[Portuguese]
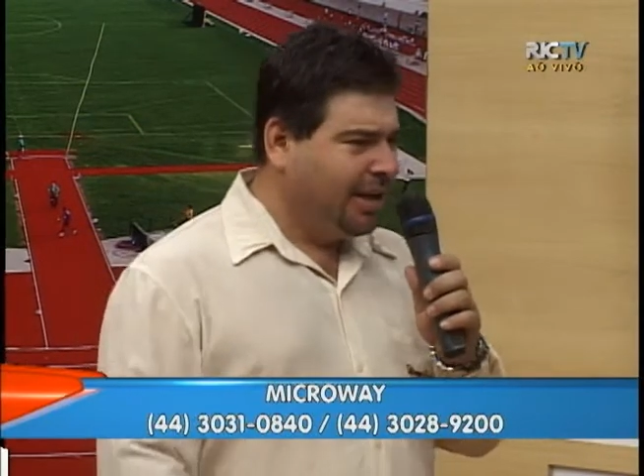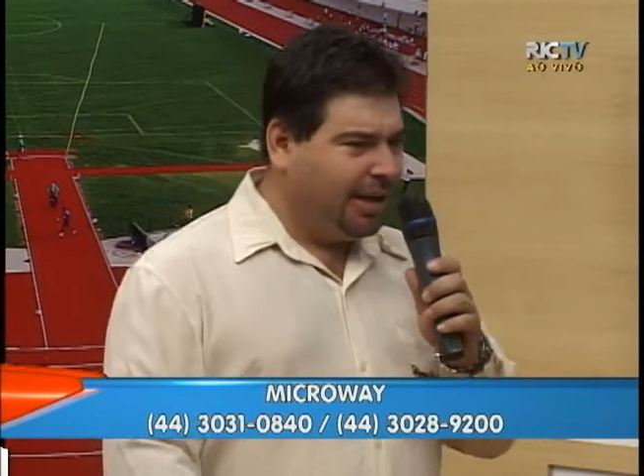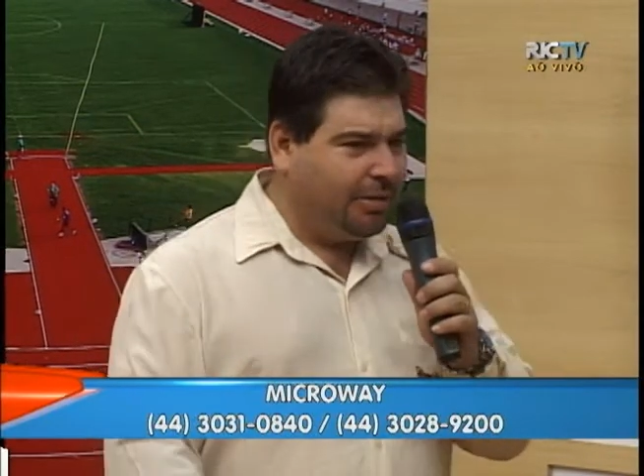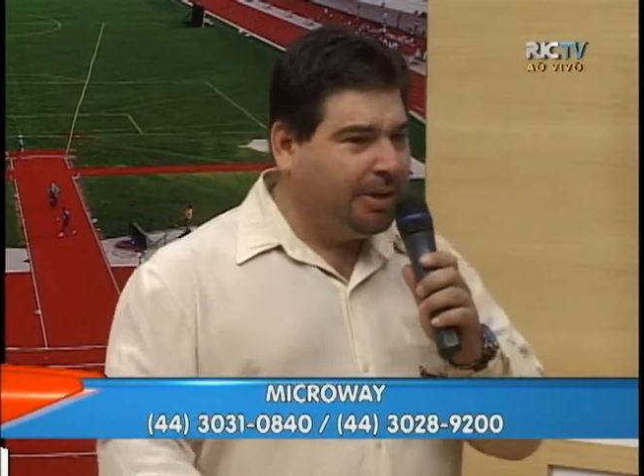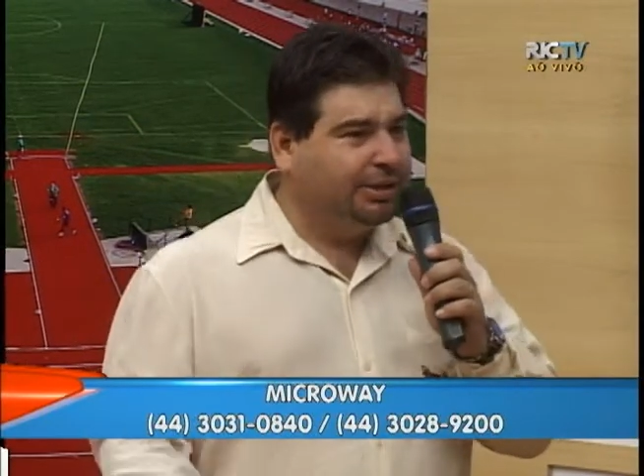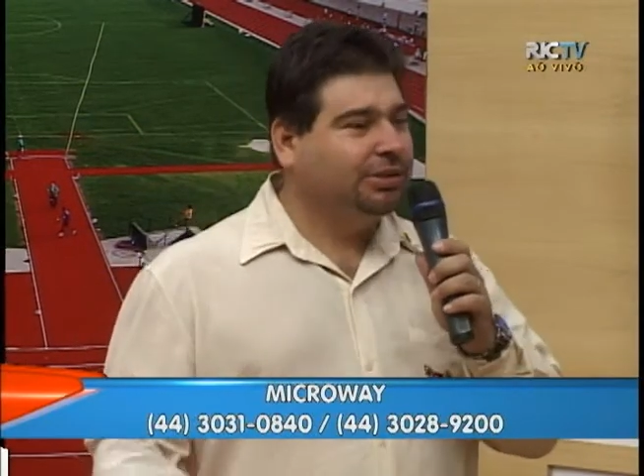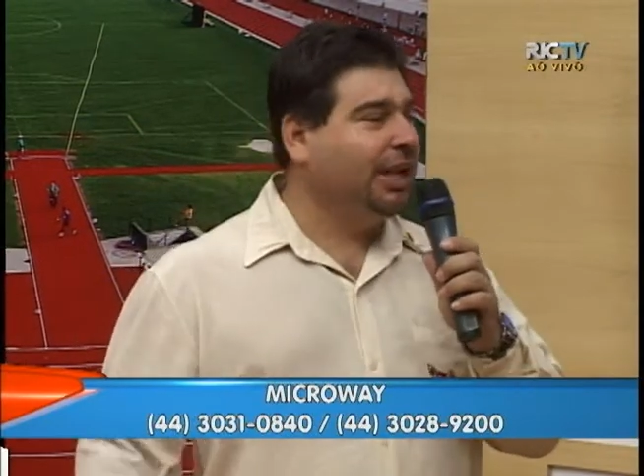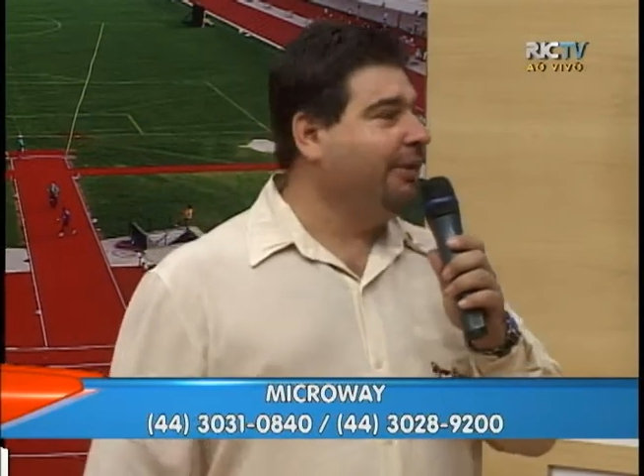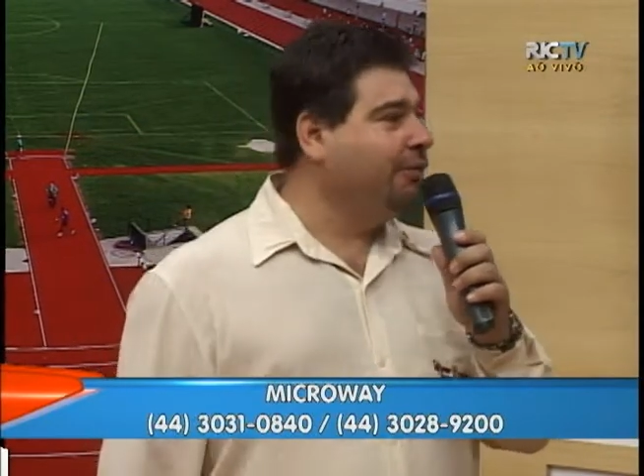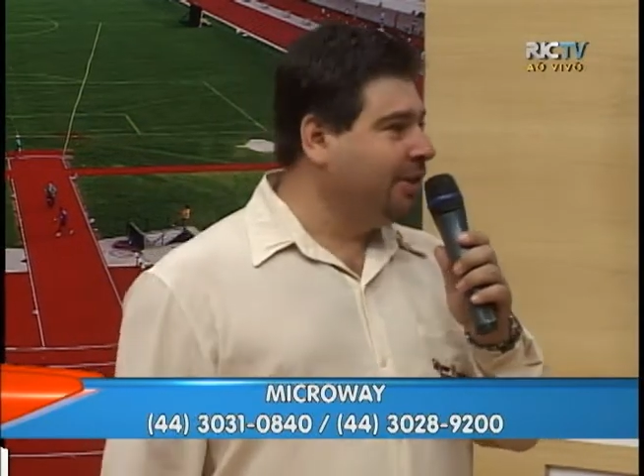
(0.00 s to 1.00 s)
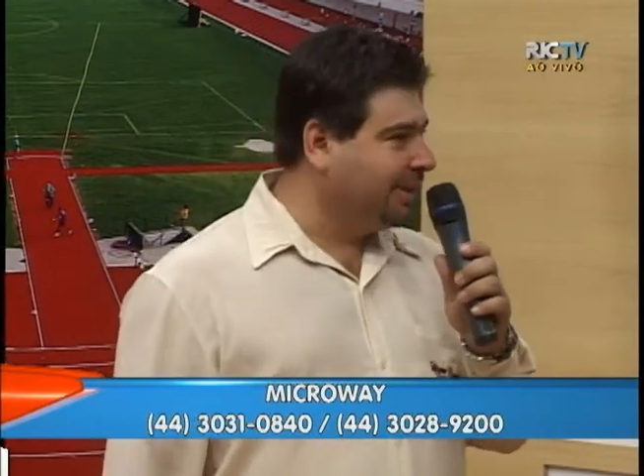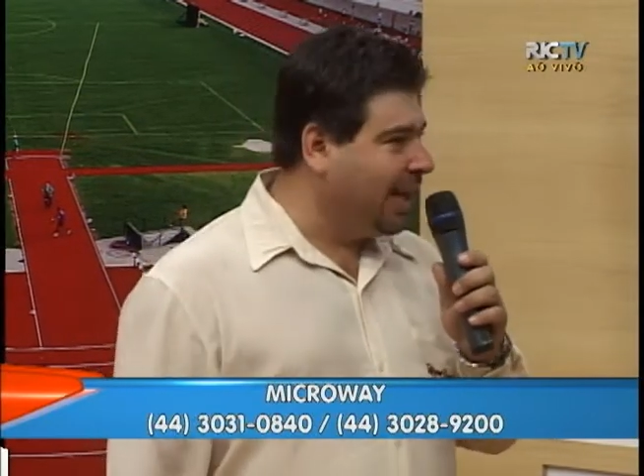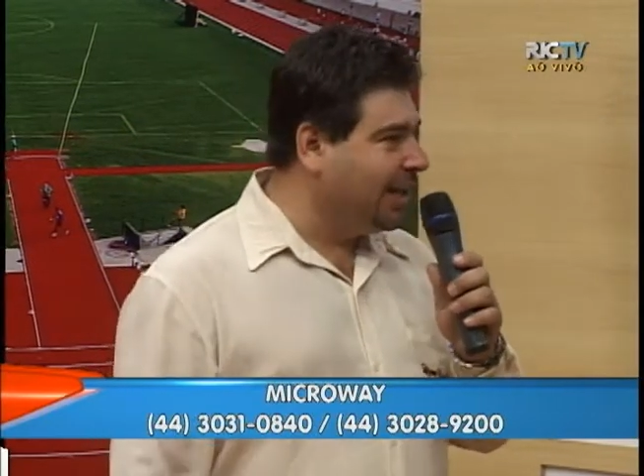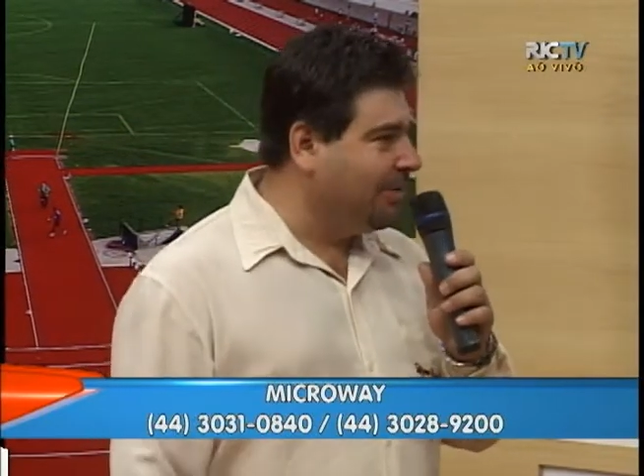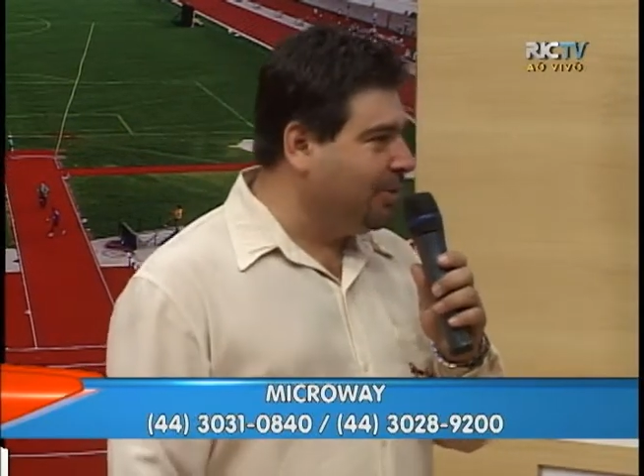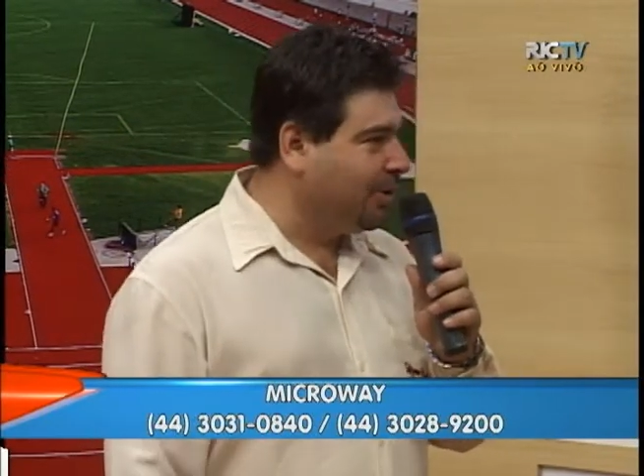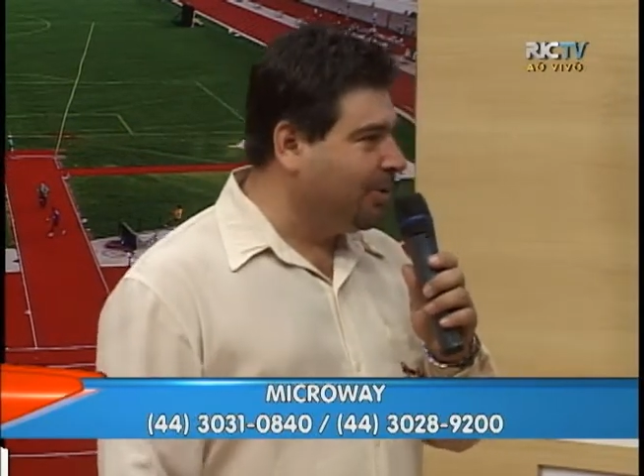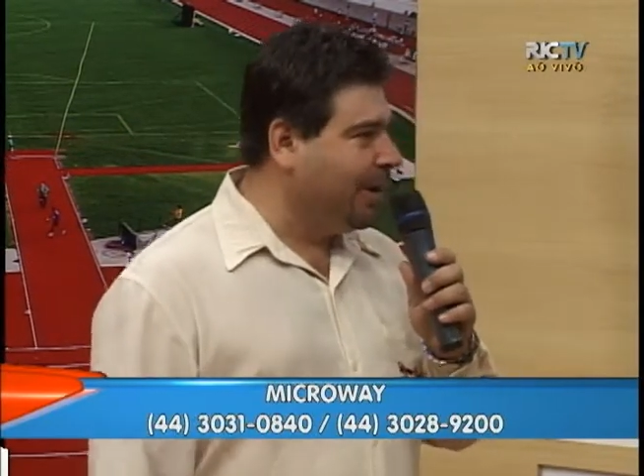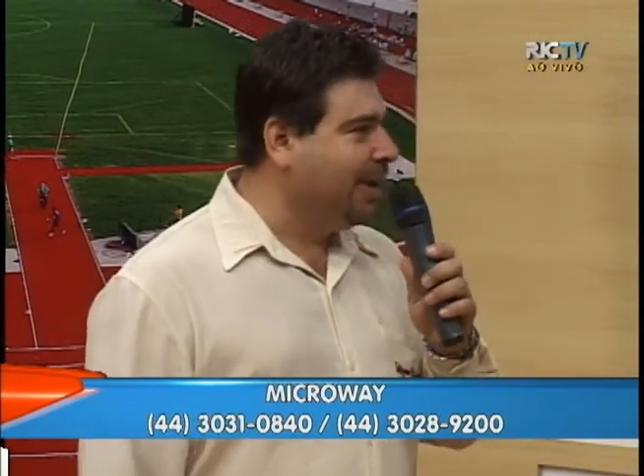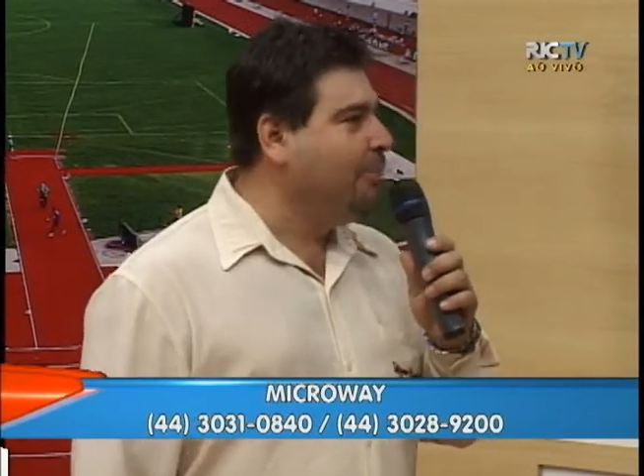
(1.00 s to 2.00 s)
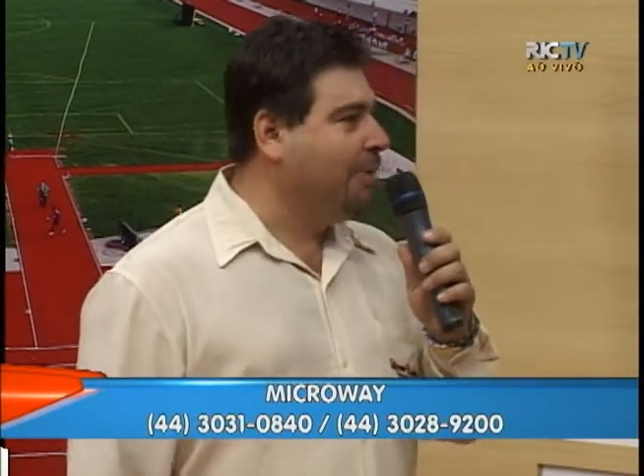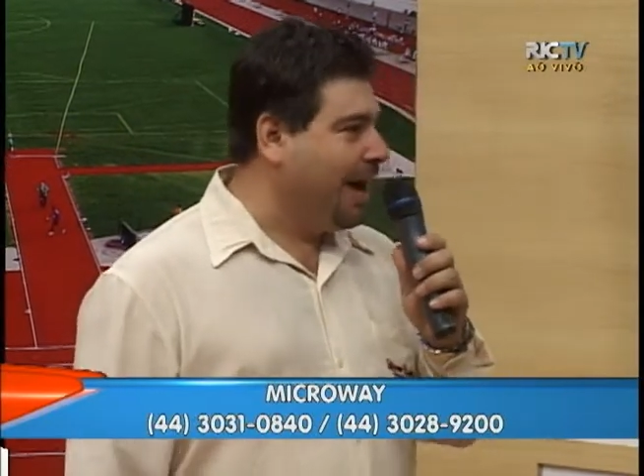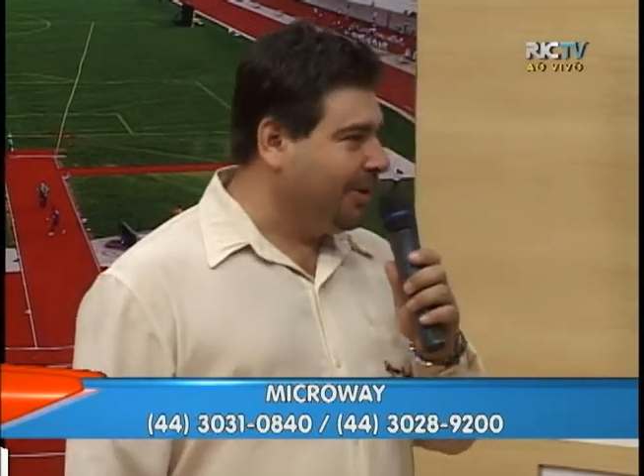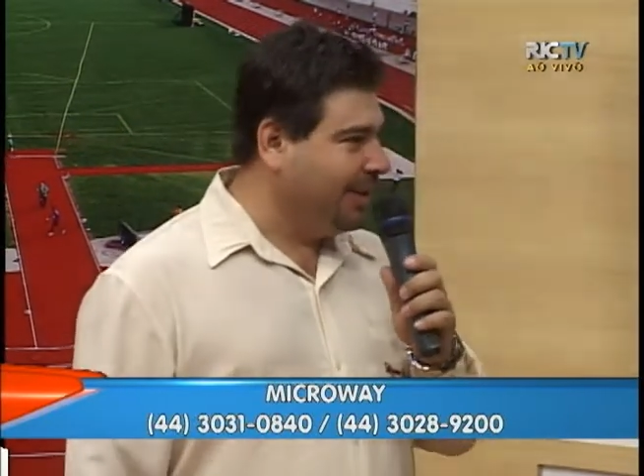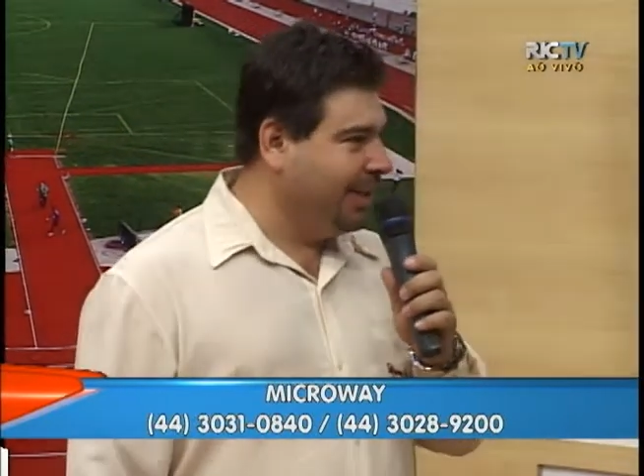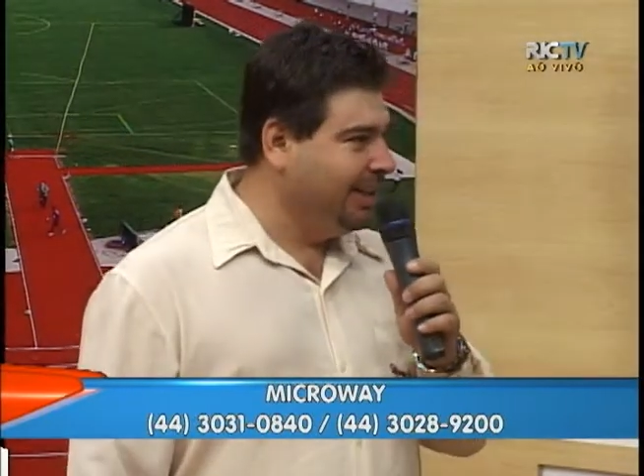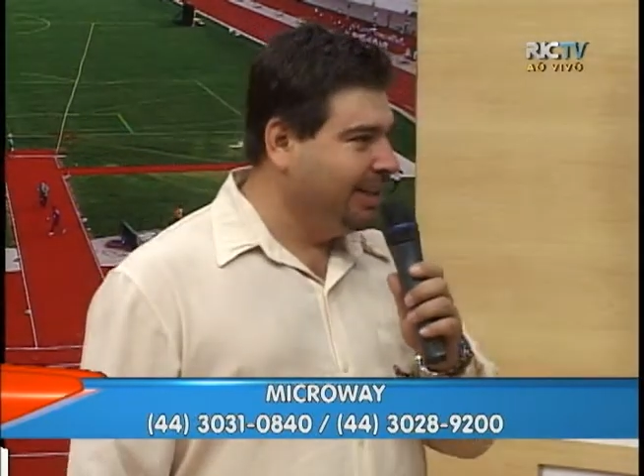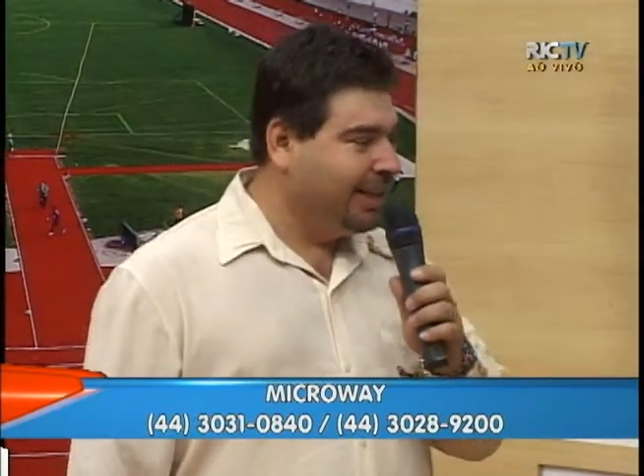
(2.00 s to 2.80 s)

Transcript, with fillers: realmente os telefones lá da Microway não param, né? Que